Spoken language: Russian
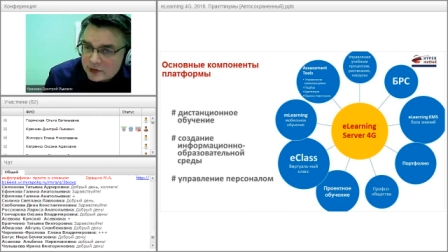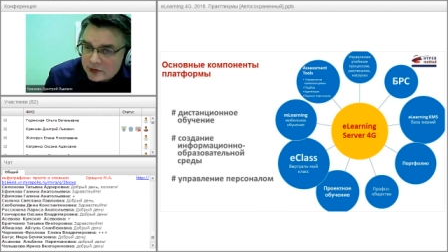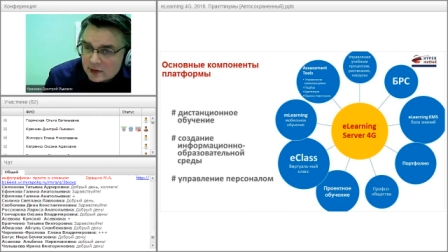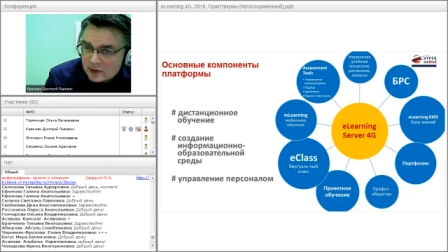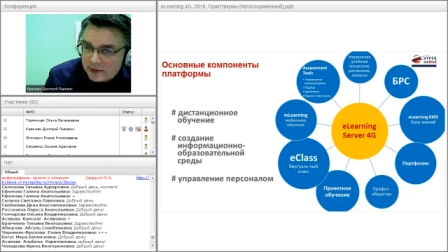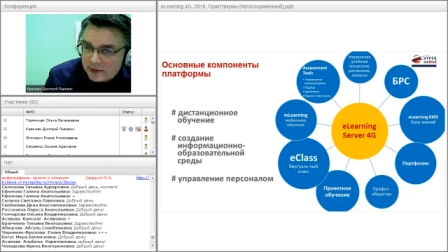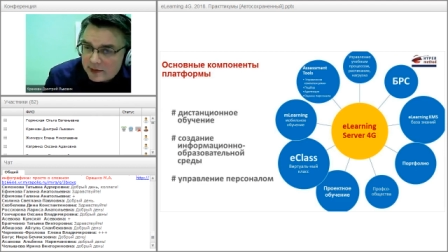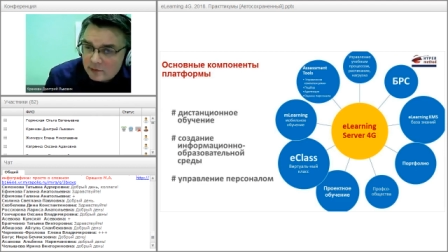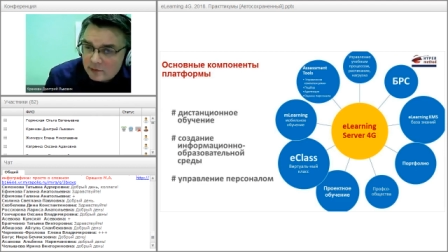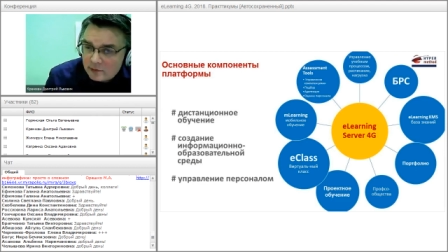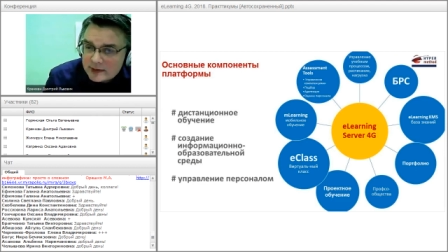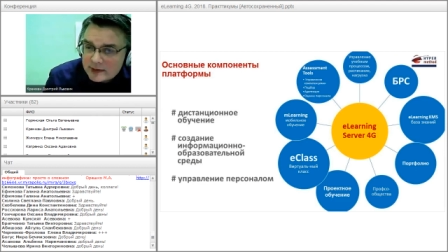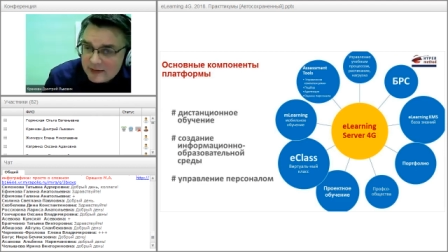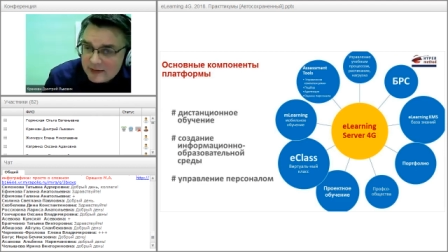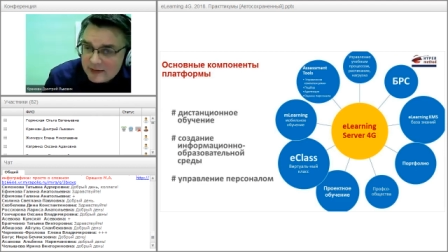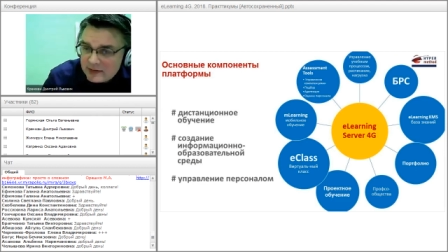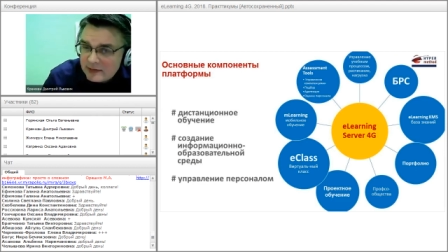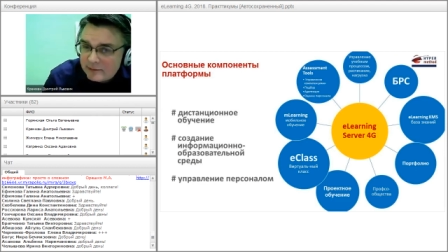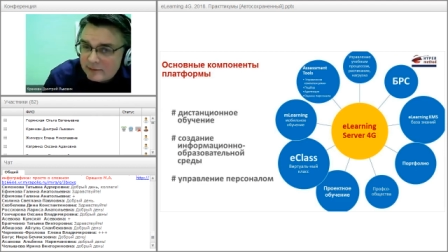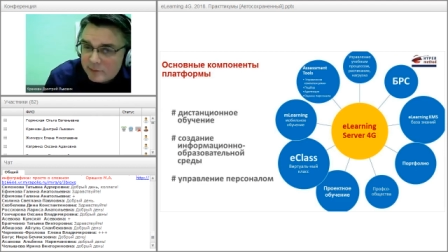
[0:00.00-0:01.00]
И вот
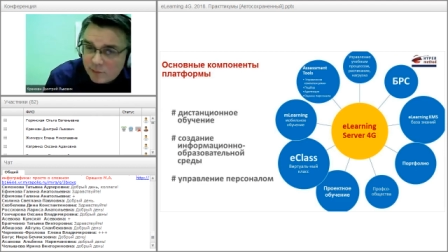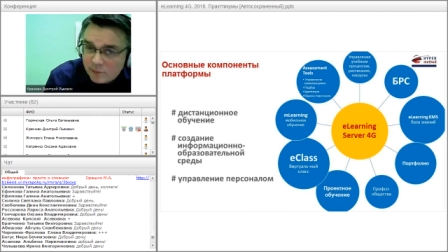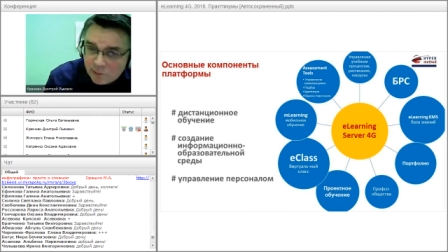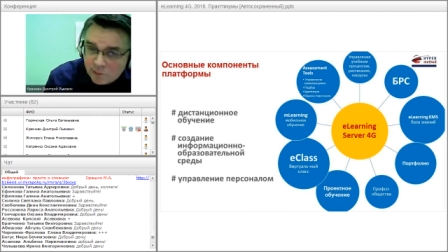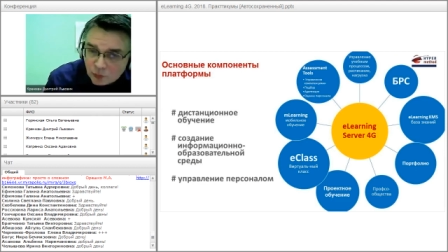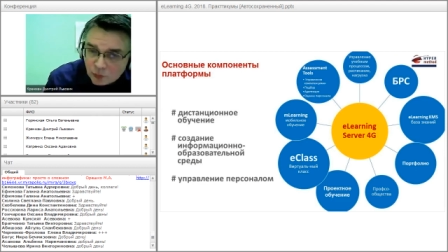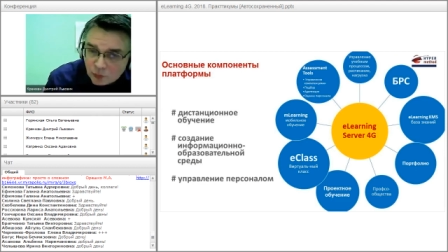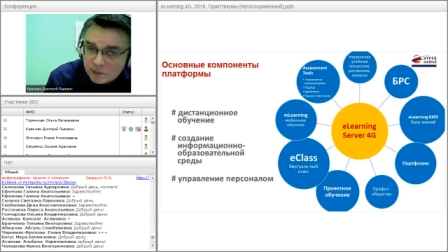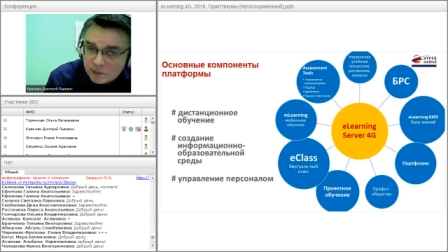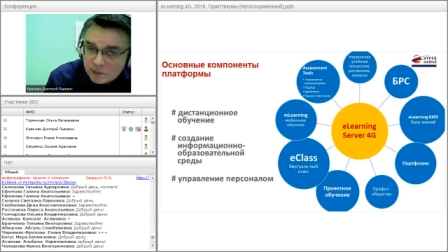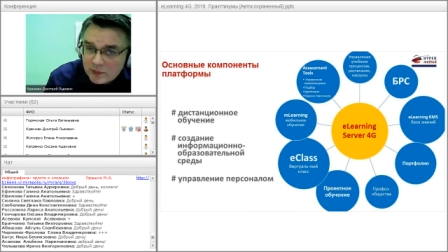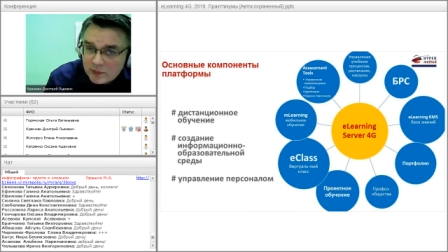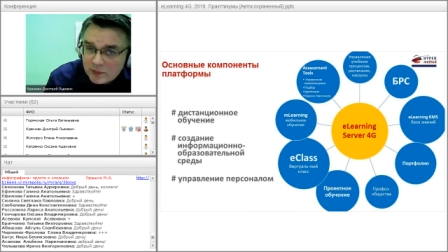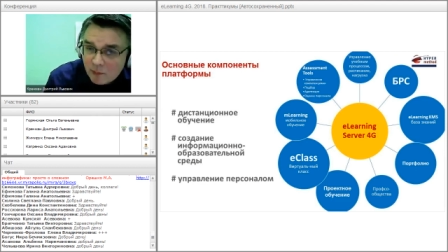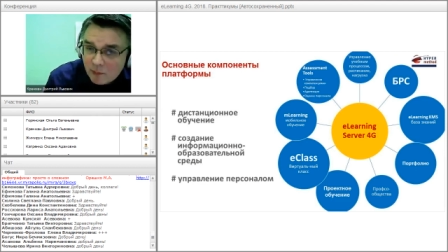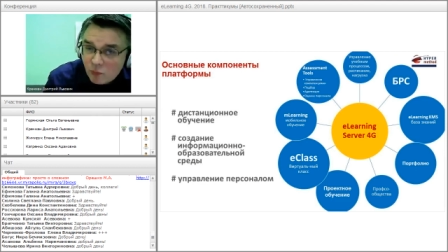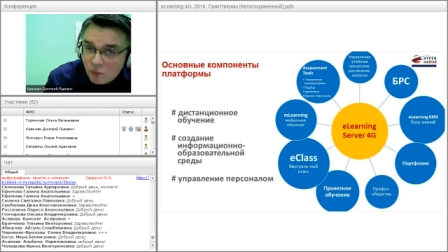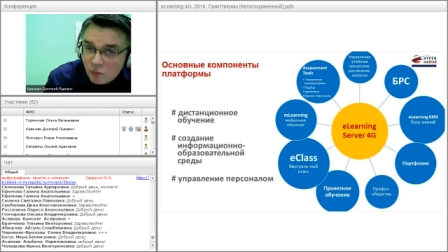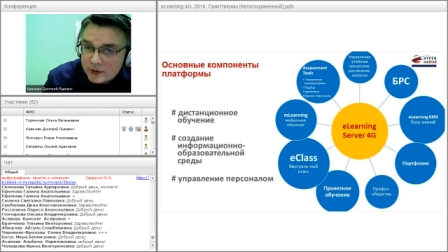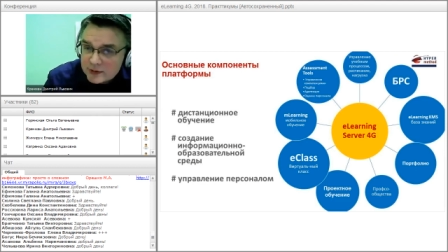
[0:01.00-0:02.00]
среди про
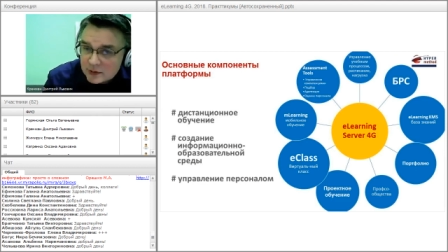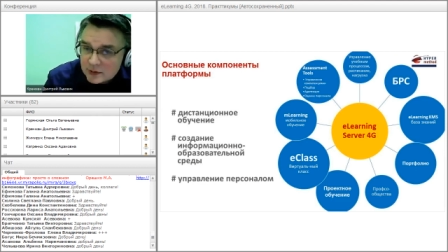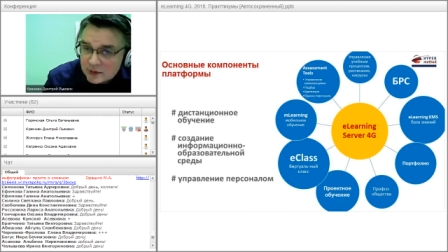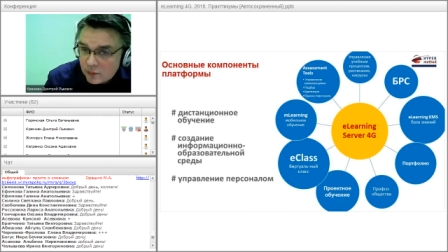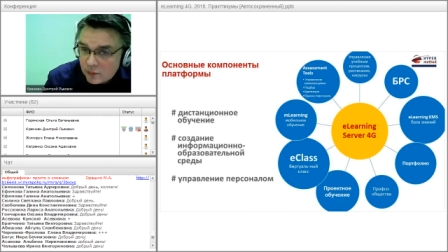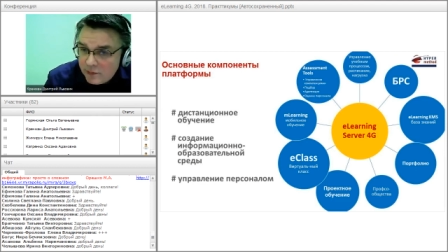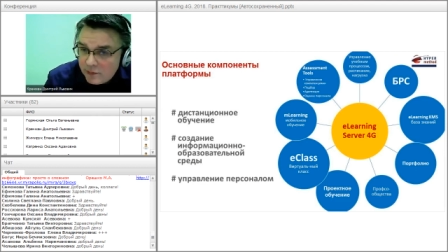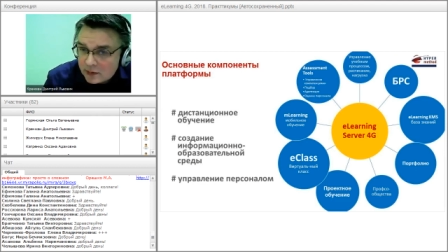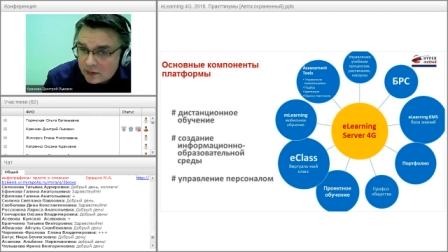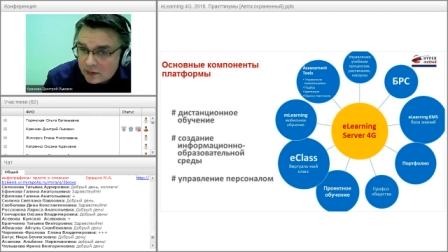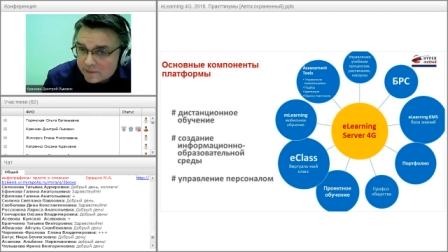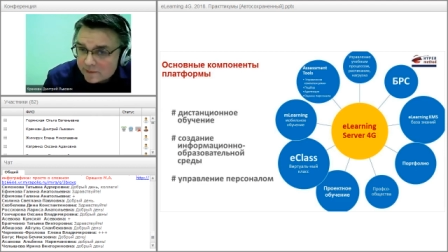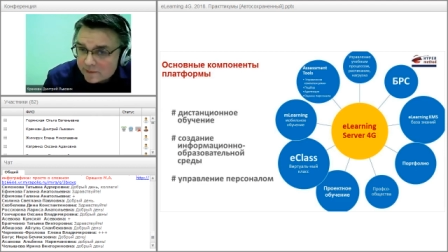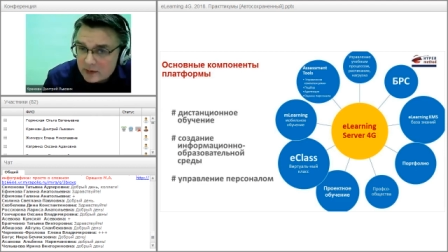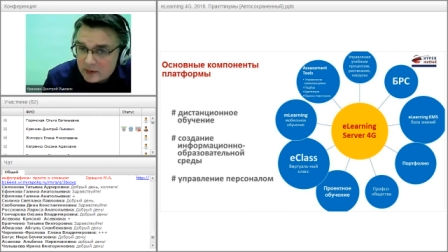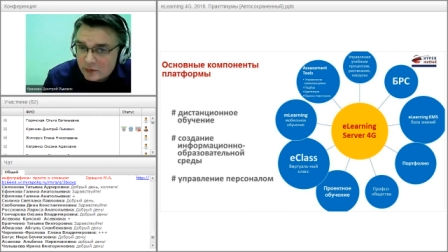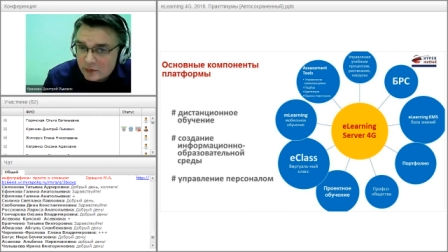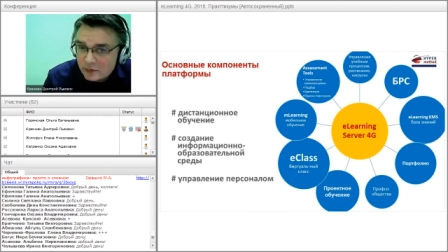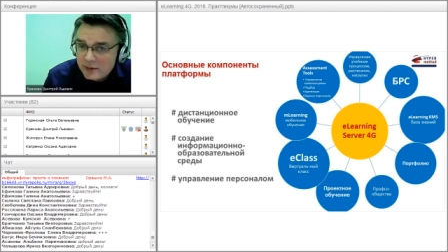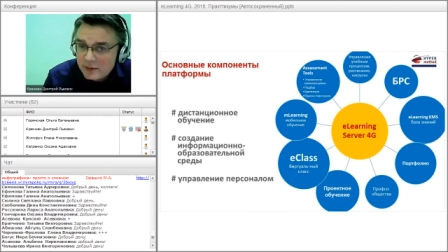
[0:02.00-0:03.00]
набора инструментов,
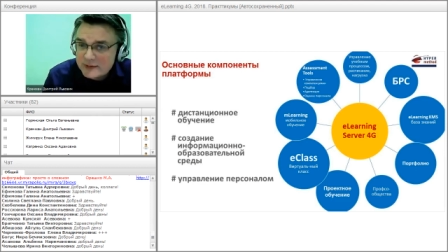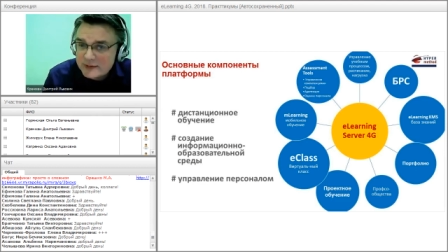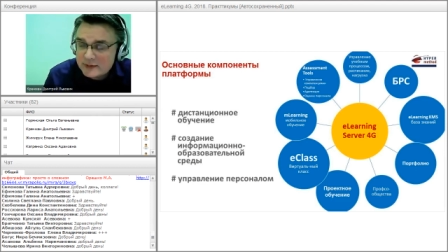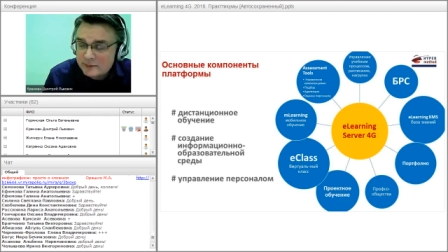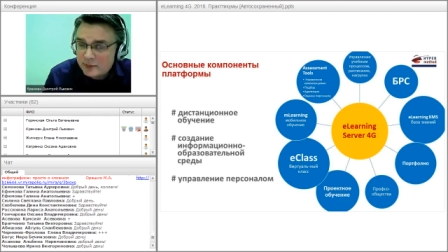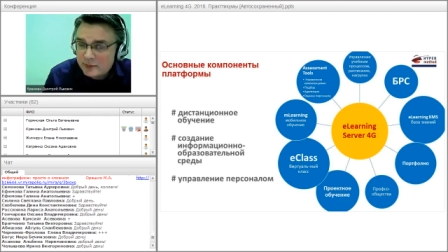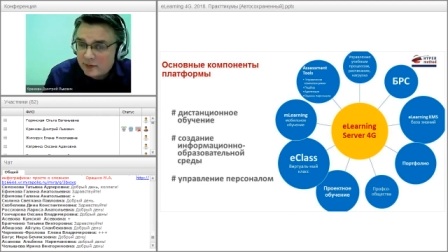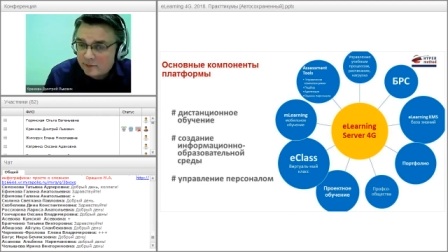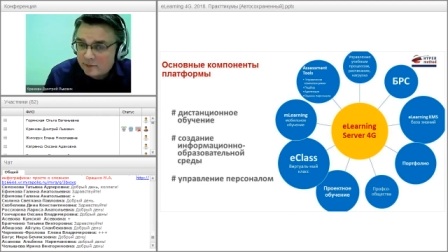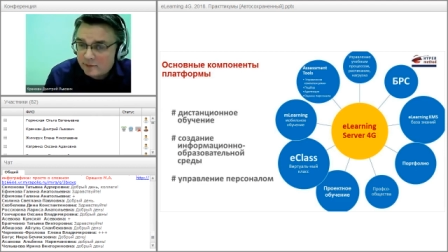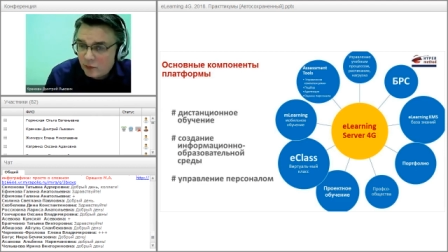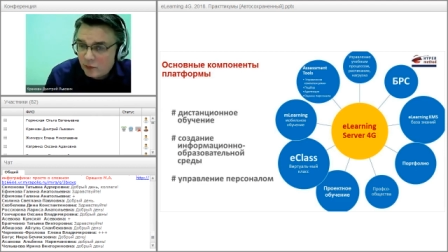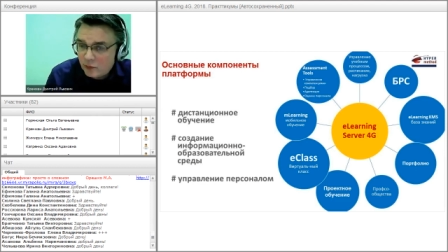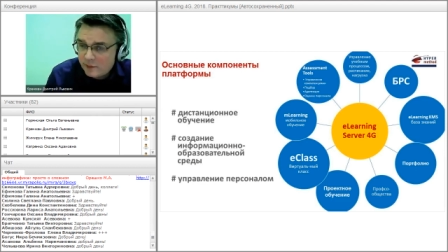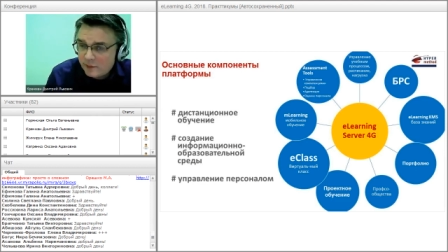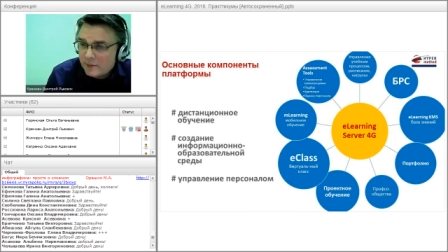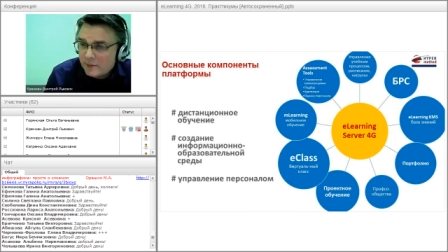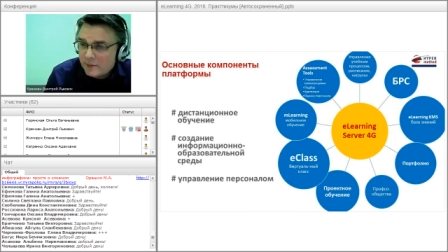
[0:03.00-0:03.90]
которые есть на платформе,